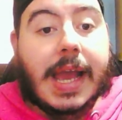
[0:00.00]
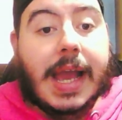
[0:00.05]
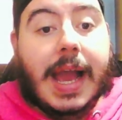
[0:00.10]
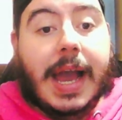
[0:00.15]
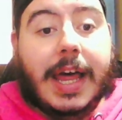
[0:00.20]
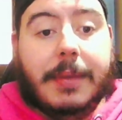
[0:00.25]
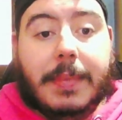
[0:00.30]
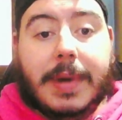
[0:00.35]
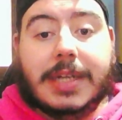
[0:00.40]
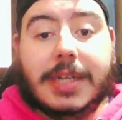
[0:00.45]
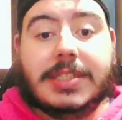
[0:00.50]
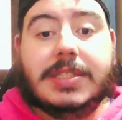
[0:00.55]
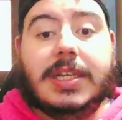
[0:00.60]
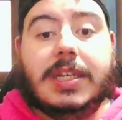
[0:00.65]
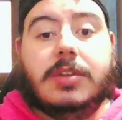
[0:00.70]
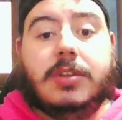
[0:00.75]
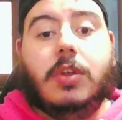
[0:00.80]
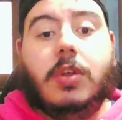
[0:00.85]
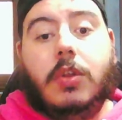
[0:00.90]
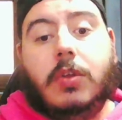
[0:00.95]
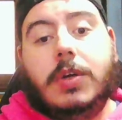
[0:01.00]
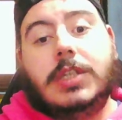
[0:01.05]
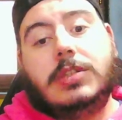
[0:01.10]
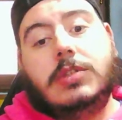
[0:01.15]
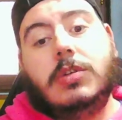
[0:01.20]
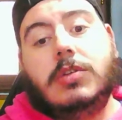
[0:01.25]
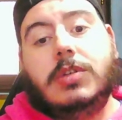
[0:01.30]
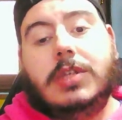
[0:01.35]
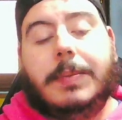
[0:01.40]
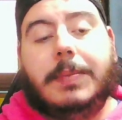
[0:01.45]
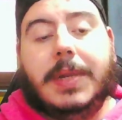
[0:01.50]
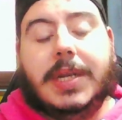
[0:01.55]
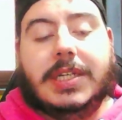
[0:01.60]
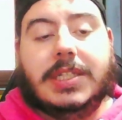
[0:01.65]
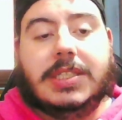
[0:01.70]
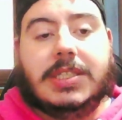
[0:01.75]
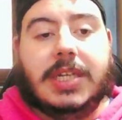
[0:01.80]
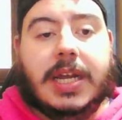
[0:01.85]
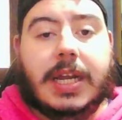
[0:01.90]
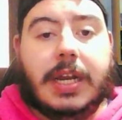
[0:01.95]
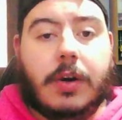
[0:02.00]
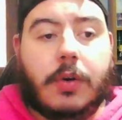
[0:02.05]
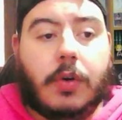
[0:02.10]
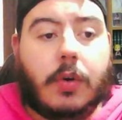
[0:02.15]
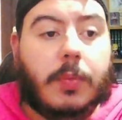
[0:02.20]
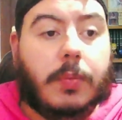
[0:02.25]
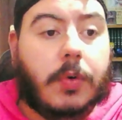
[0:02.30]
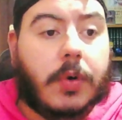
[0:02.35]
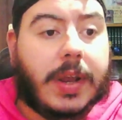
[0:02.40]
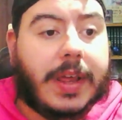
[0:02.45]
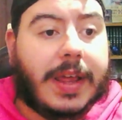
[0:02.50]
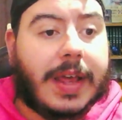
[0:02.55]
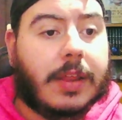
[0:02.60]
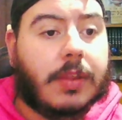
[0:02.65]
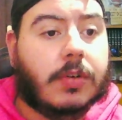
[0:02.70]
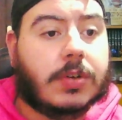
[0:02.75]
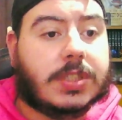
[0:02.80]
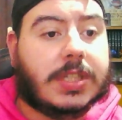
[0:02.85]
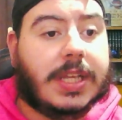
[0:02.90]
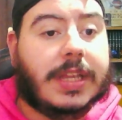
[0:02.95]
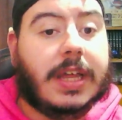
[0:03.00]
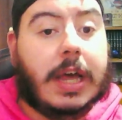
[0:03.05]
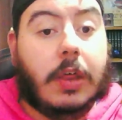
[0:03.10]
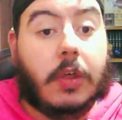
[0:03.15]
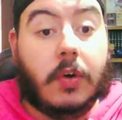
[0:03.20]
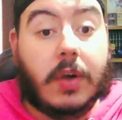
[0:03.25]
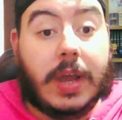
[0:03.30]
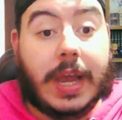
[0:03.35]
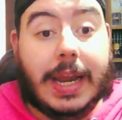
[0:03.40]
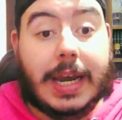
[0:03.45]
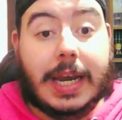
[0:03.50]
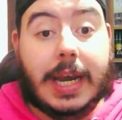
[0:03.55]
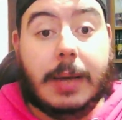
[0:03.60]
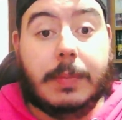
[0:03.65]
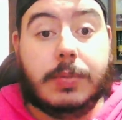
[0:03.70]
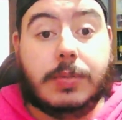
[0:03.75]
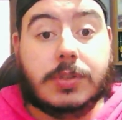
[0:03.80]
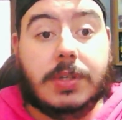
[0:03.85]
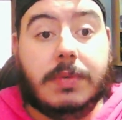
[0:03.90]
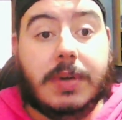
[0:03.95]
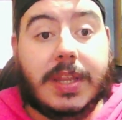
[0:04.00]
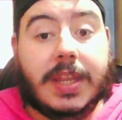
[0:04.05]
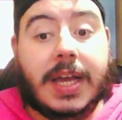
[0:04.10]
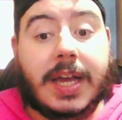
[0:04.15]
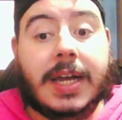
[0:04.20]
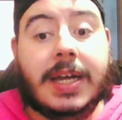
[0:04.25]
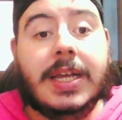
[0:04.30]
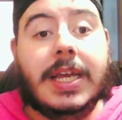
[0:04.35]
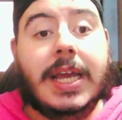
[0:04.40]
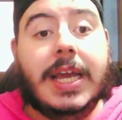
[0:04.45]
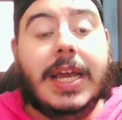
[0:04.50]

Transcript: Además de todo esto, también se ha rumoreado, se ha dejado caer la posibilidad